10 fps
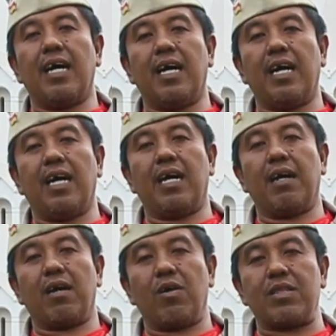uh,
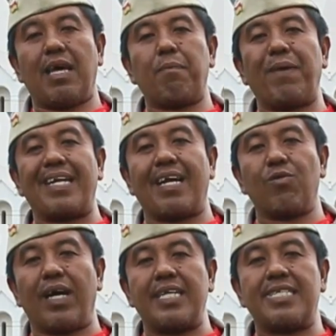kota
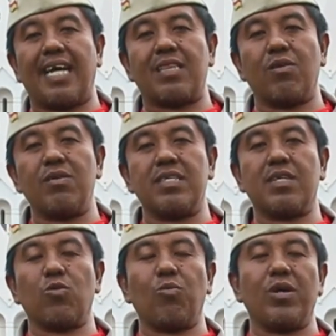Panarukan jatuh, di
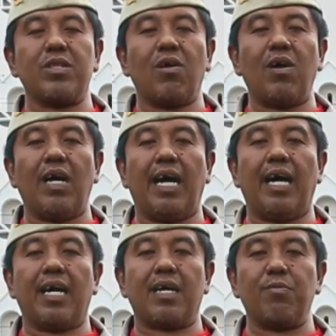situ Bondo,
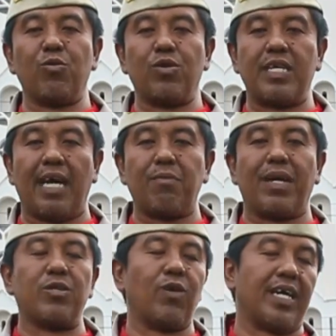uh, kemudian
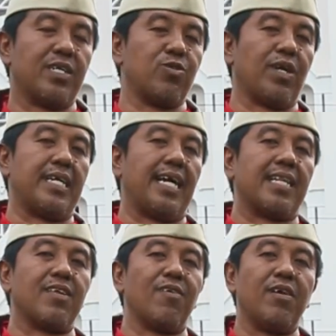Banyuwangi juga
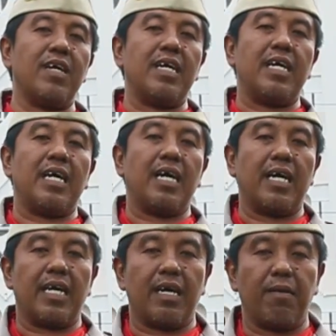jatuh,
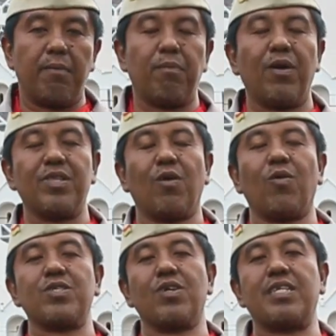
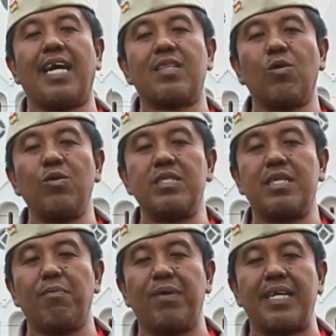Bondowoso jatuh,
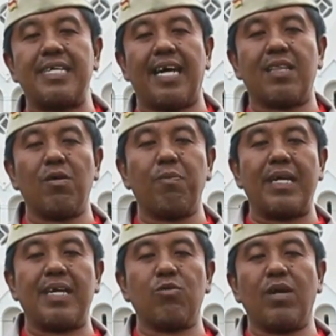Jember jatuh
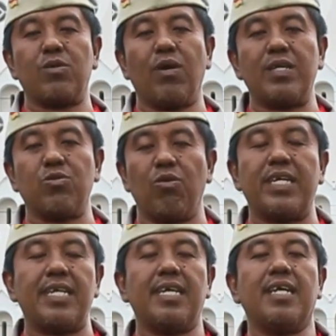pada 22
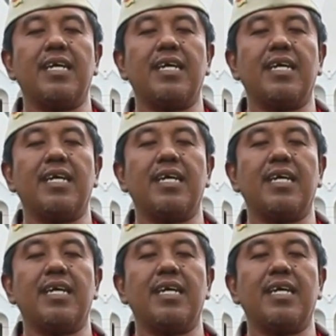Juli